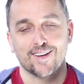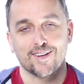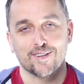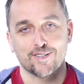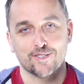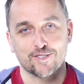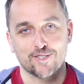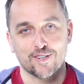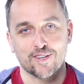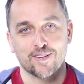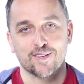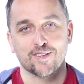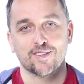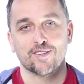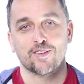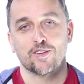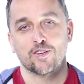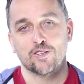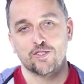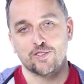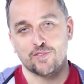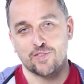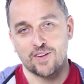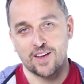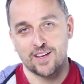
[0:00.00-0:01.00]
że
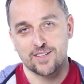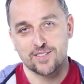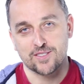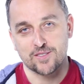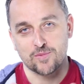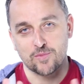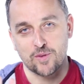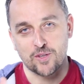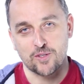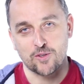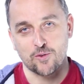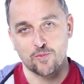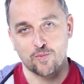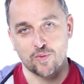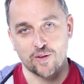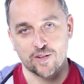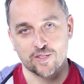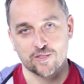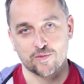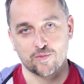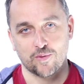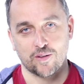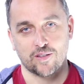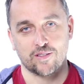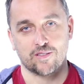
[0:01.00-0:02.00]
świat zmienił
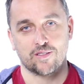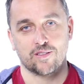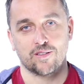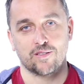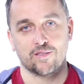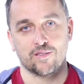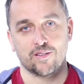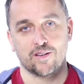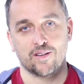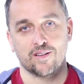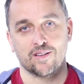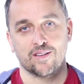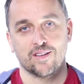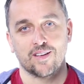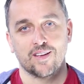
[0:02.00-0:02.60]
perspektywę.